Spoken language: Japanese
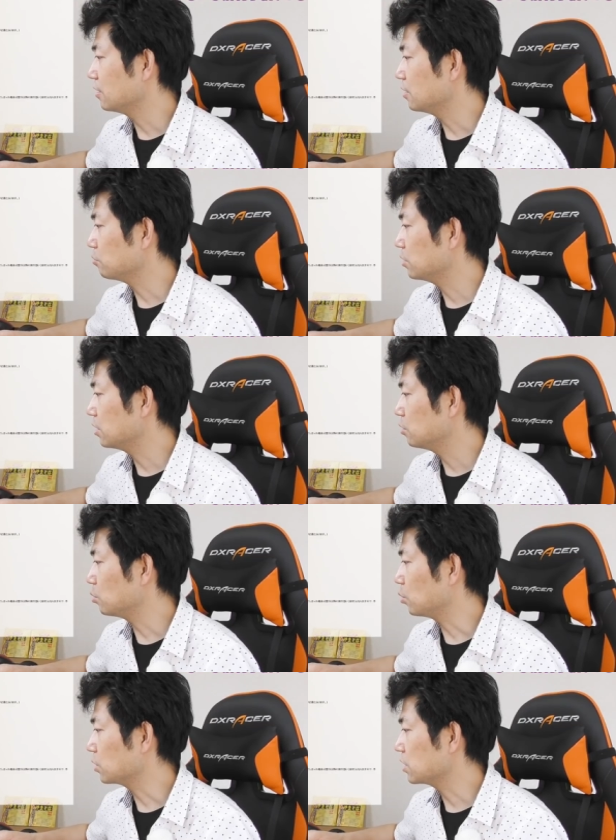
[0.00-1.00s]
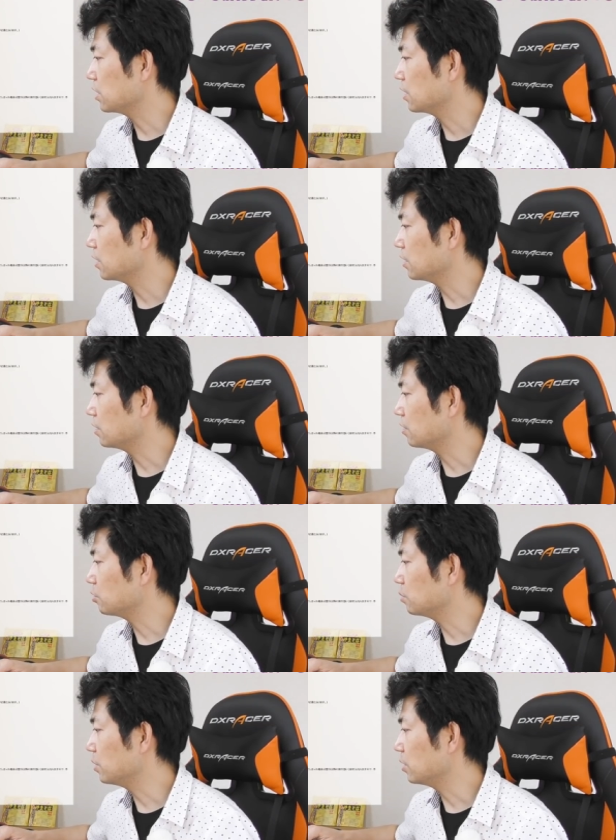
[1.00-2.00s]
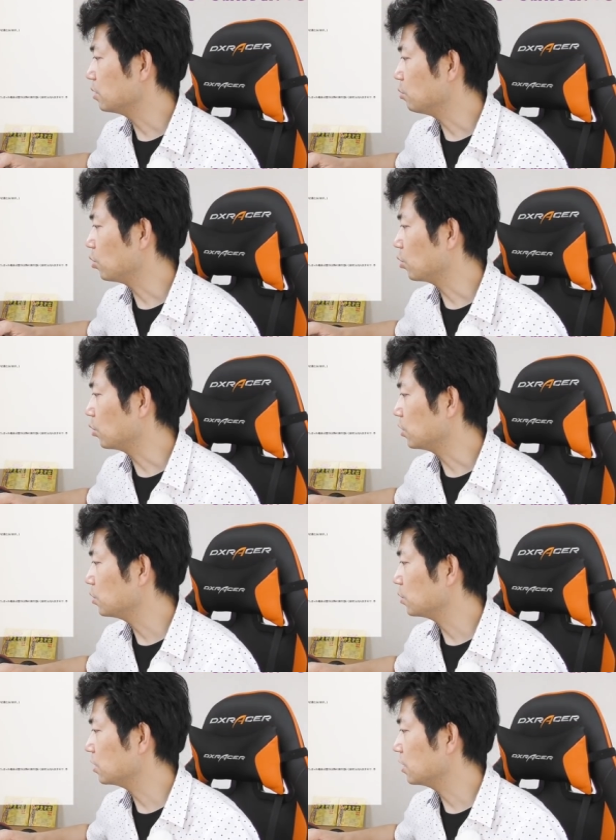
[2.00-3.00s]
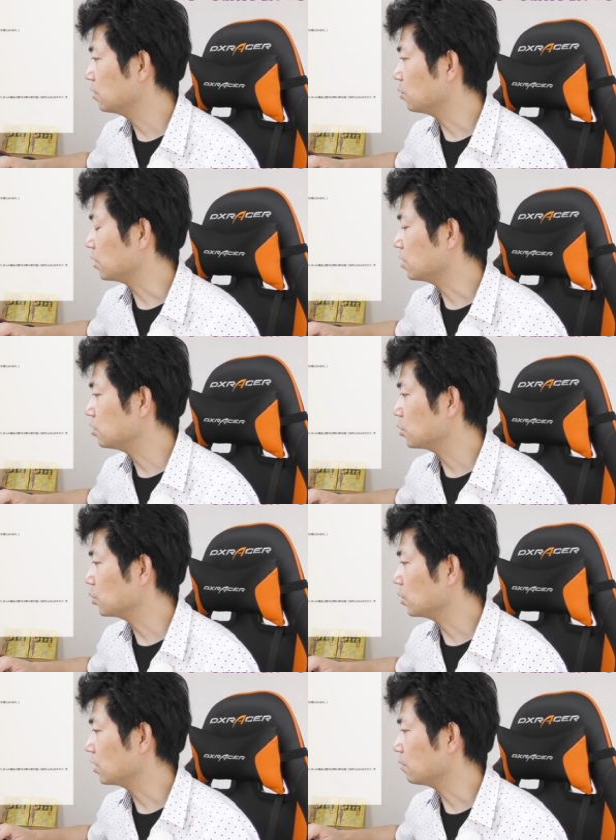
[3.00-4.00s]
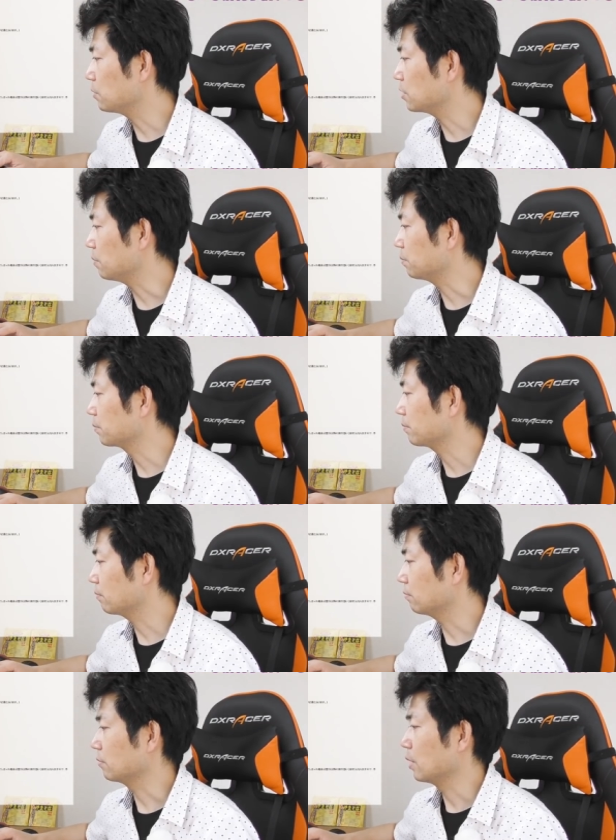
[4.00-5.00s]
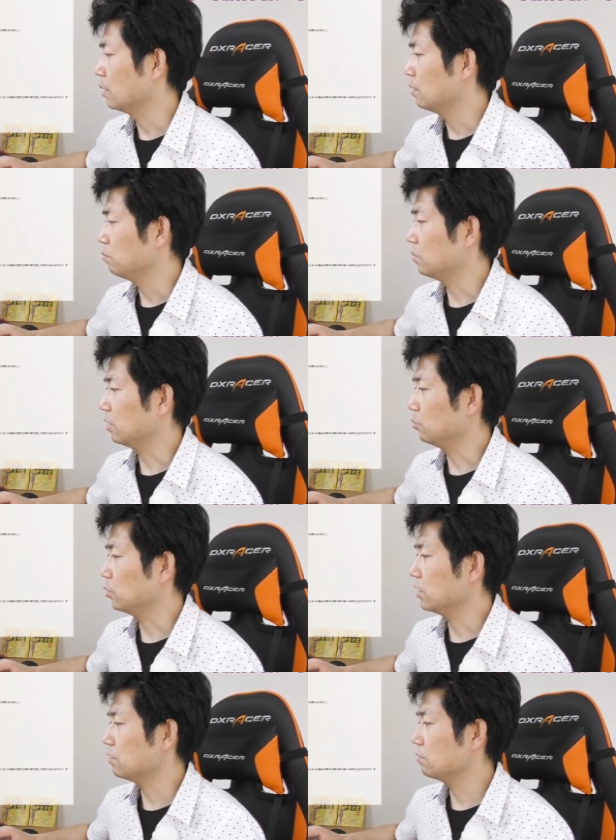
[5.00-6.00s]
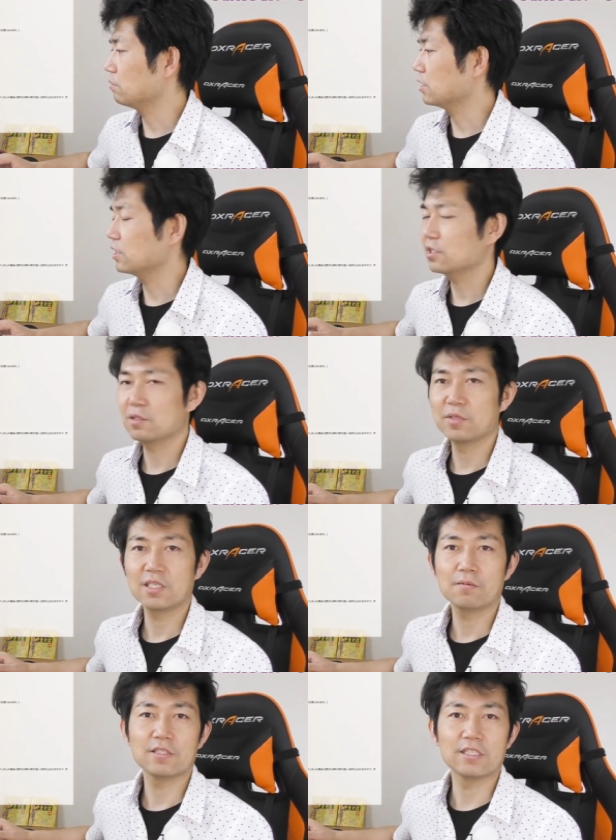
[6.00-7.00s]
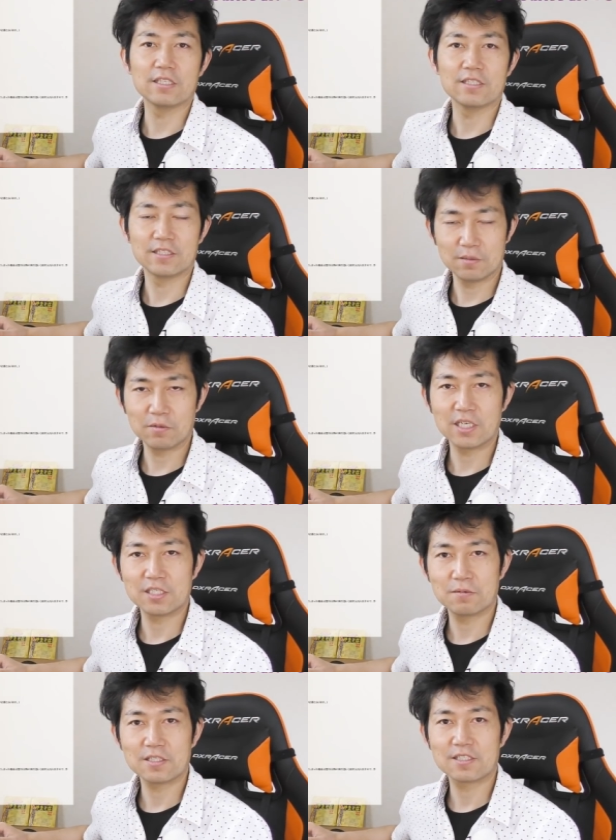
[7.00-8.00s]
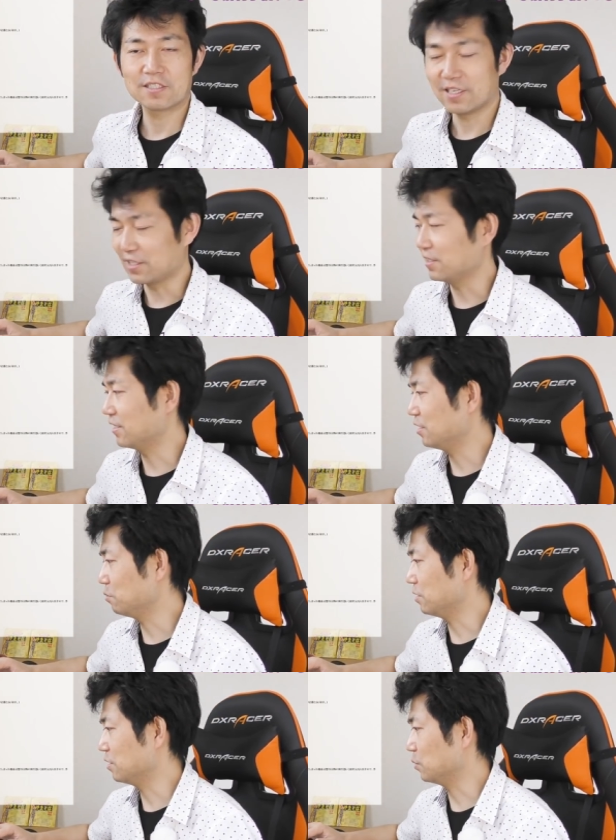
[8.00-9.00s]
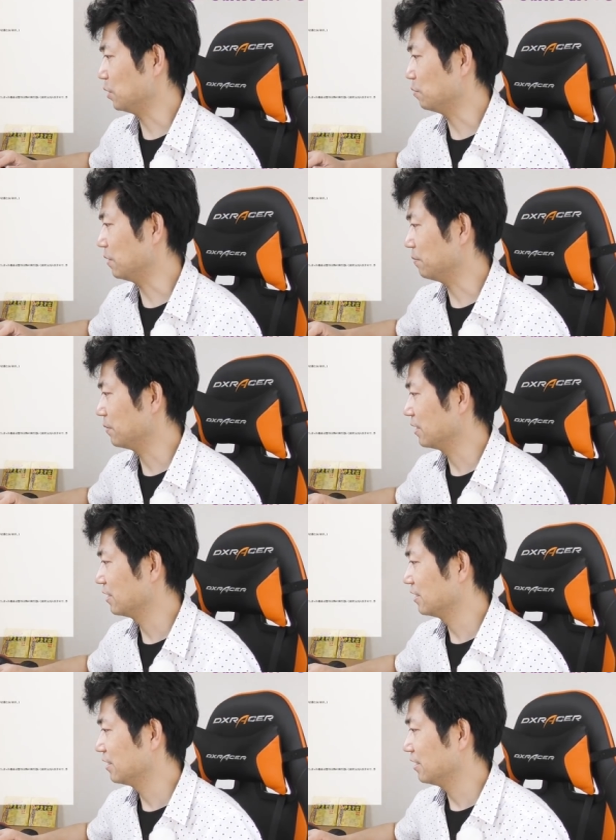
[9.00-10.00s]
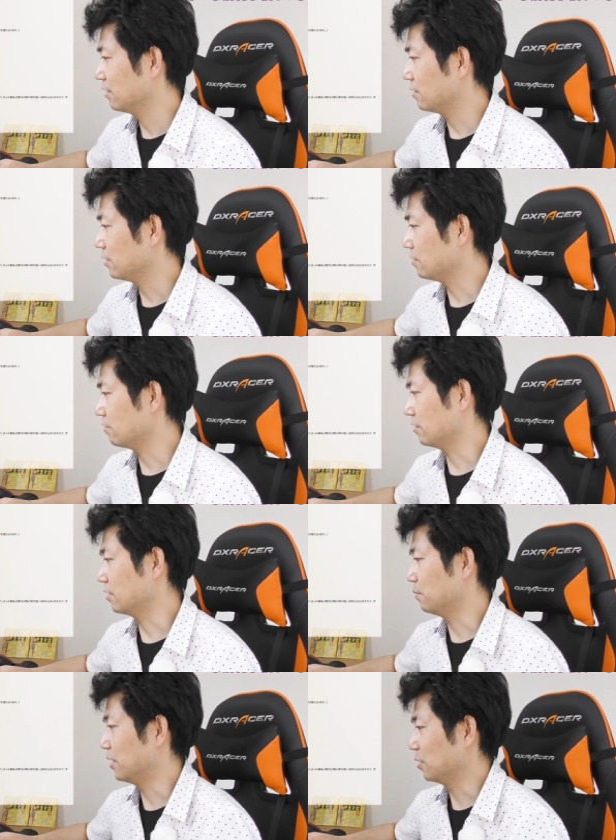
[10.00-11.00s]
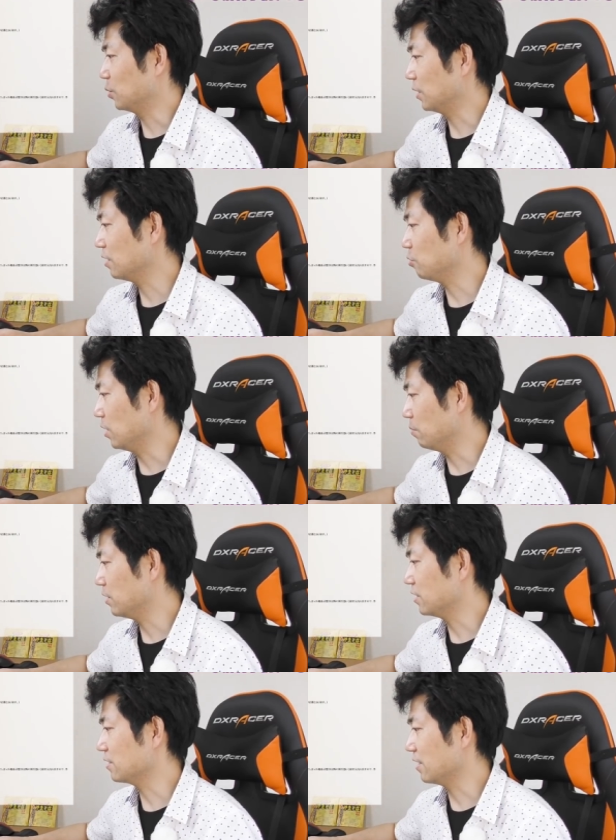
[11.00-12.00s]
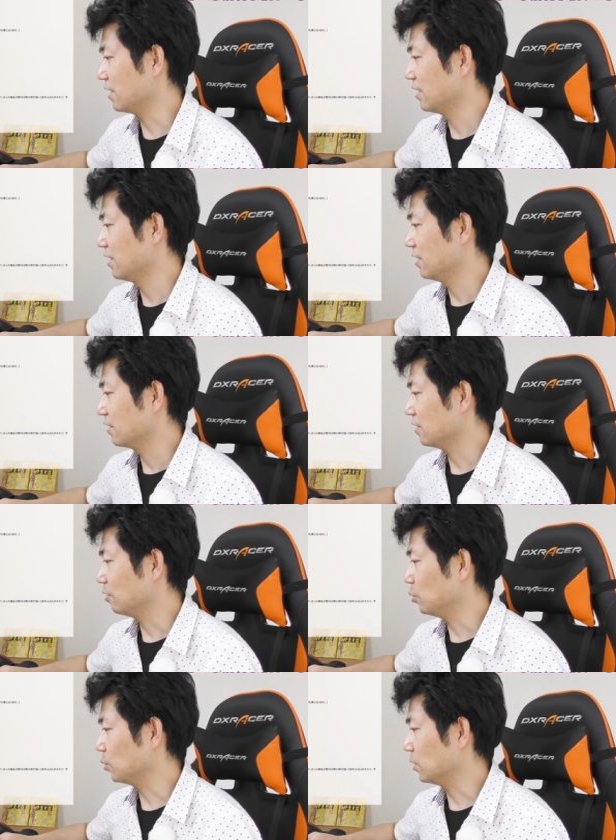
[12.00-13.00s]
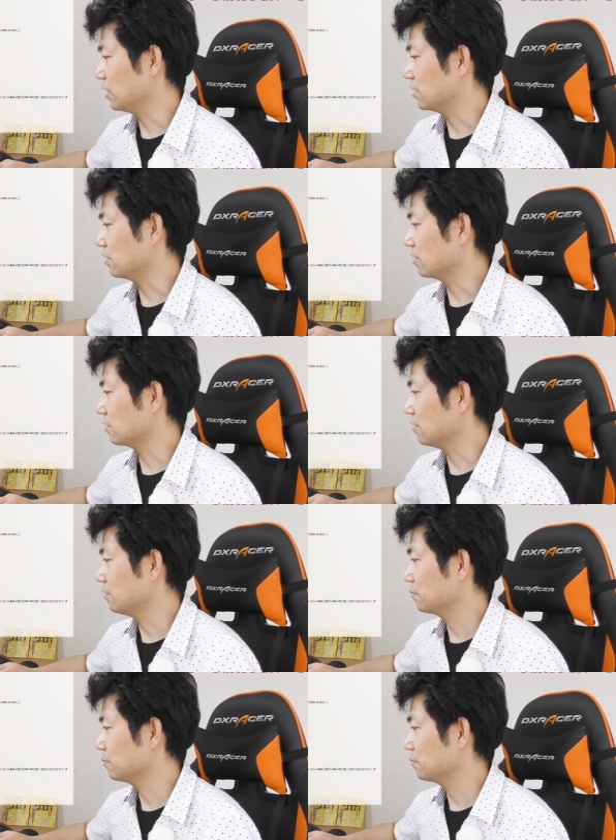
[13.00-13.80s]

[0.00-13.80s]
違約金をお支払いいただく場合でも、ご利用期限の延長とはなりません。うん、まあ、とりあえず4月3日までに全部返します。はい、大丈夫です、その辺は。返さなかった場合、これ結構やばいですね。結構取られるんじゃないですか。